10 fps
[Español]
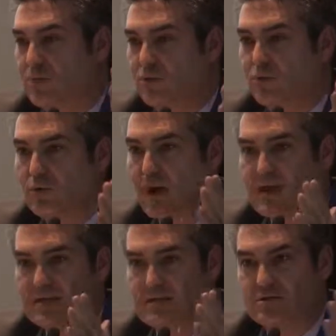
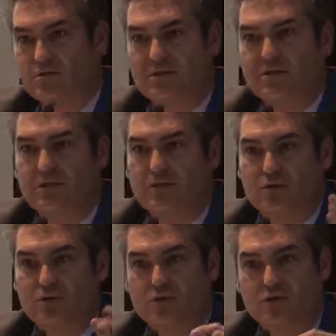puntuales en sus
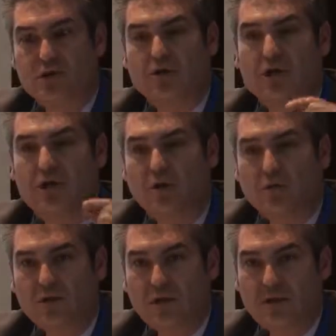distintos usos, sino que
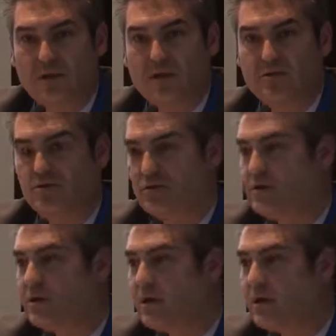conjuntamente esos